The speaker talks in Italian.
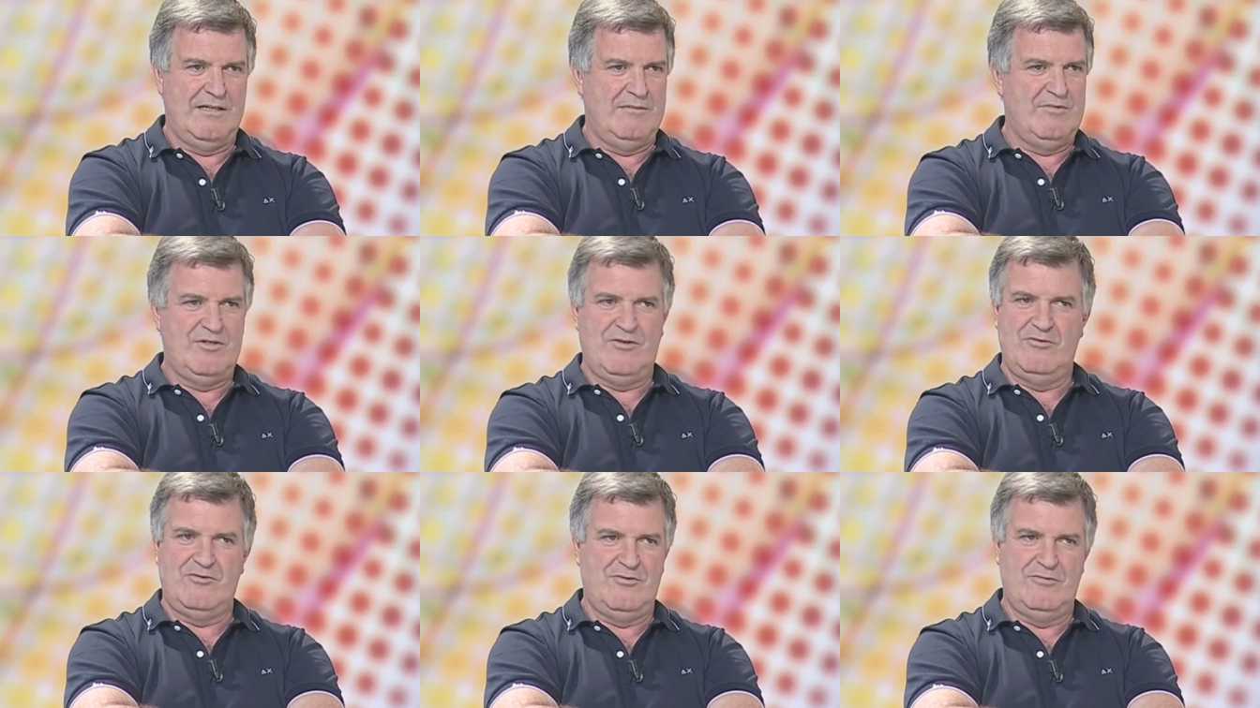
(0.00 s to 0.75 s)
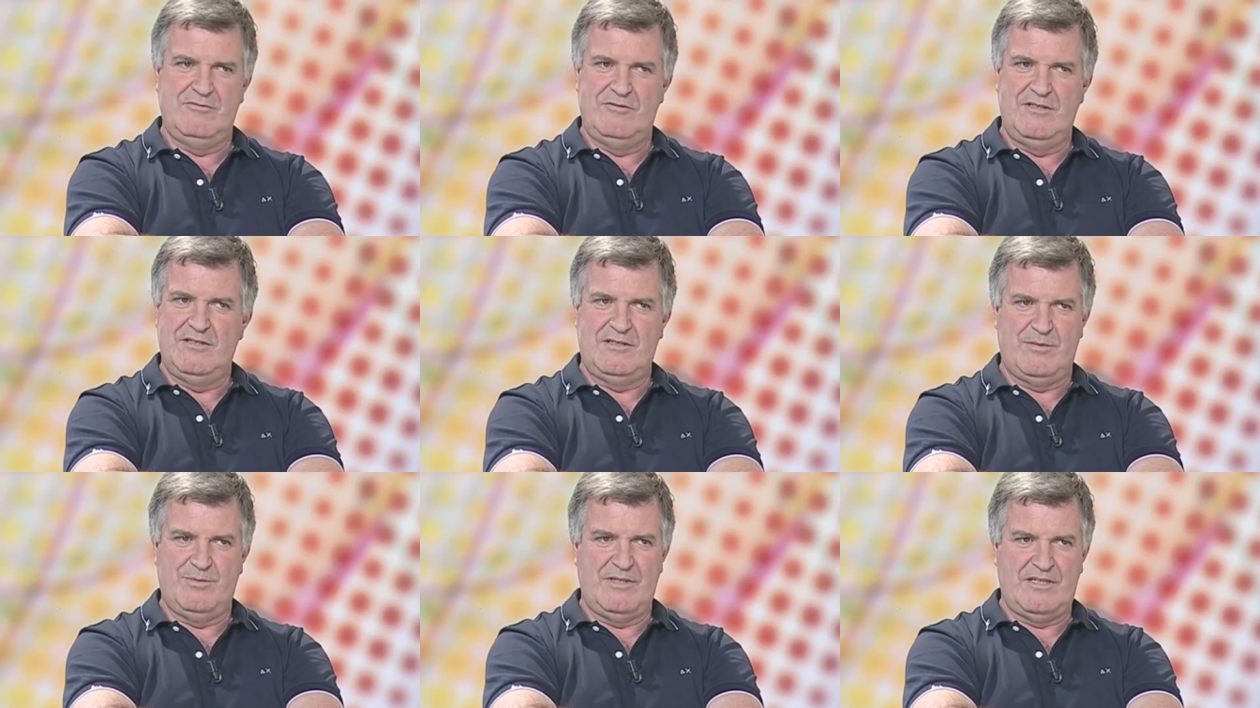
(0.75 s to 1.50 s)
ha bisogno solo di
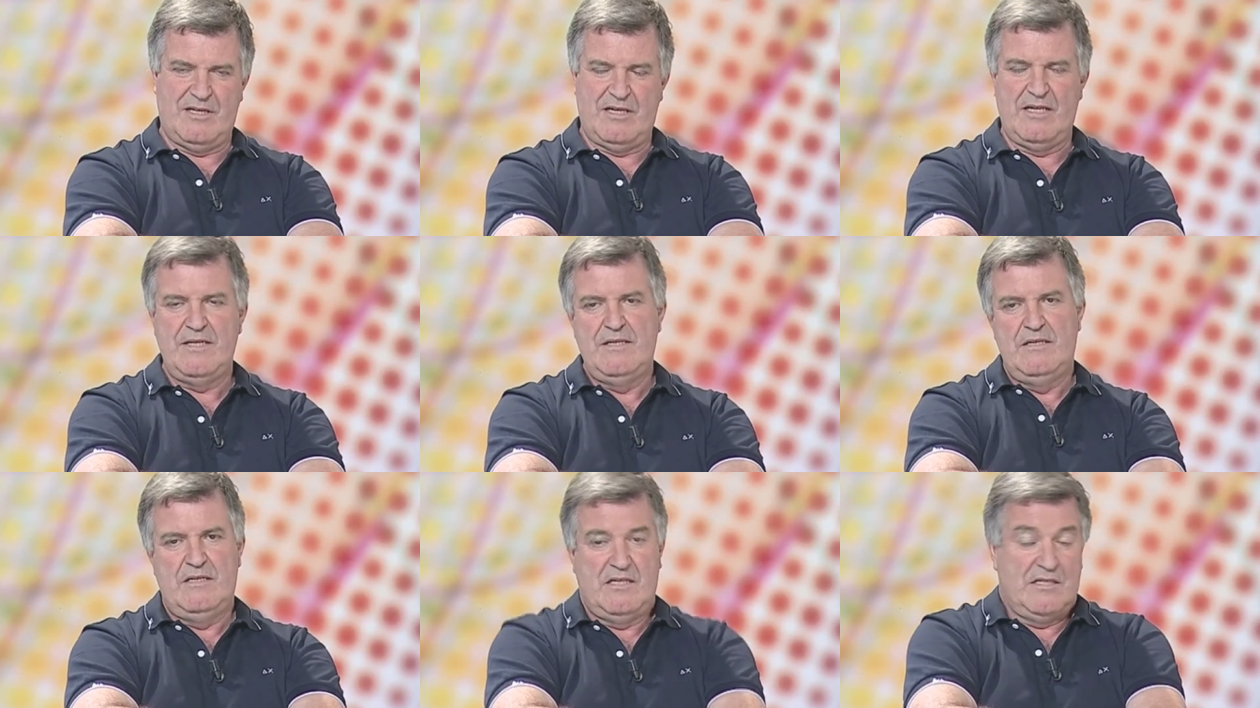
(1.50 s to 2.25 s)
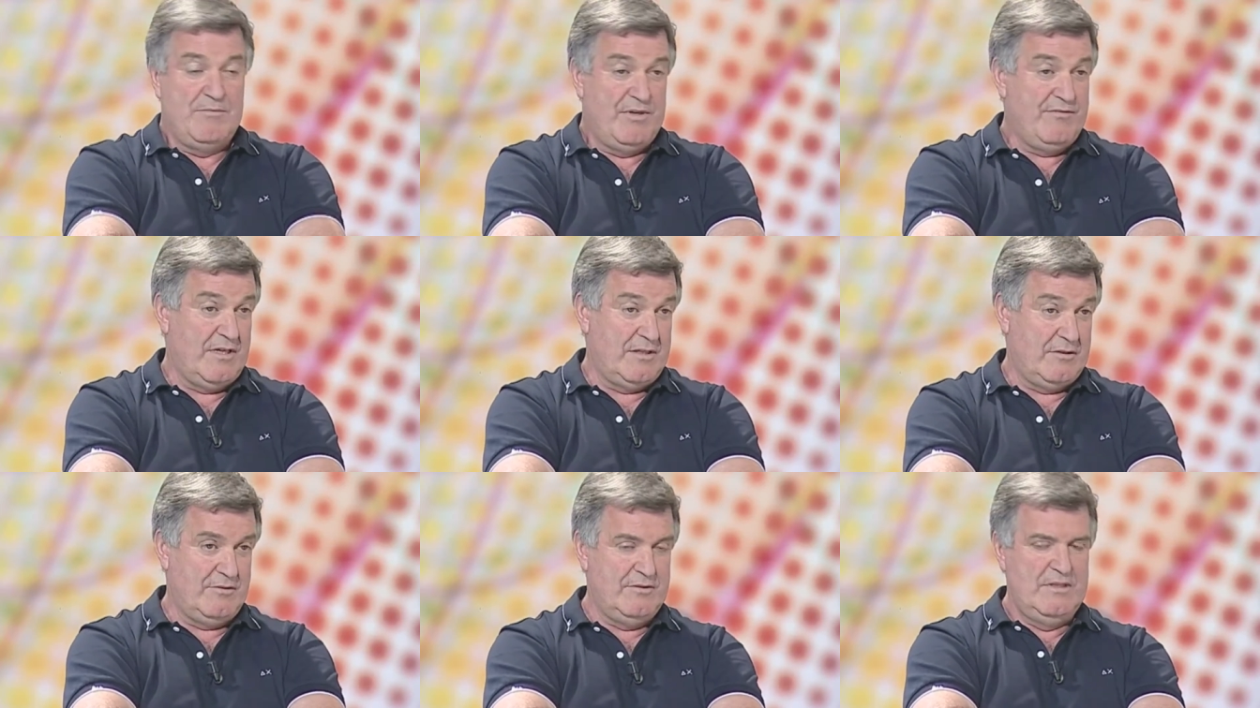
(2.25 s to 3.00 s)
interpretarle. L'ha sempre
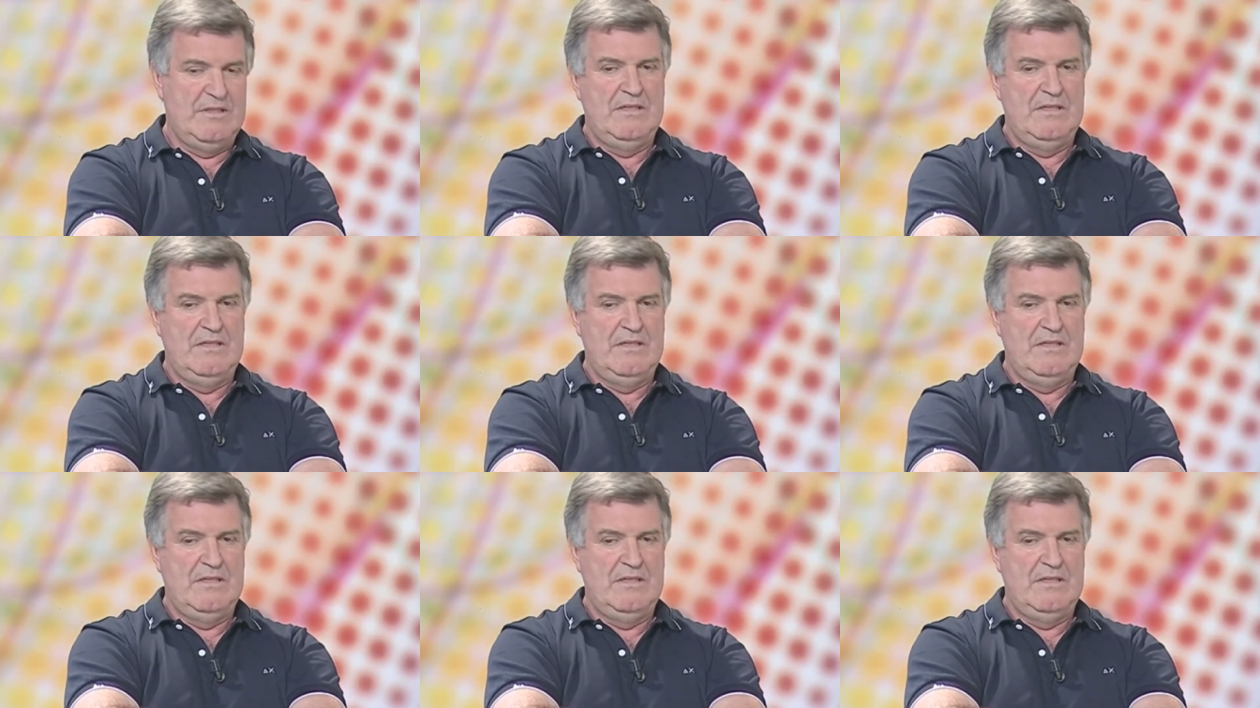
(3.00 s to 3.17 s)
fatto.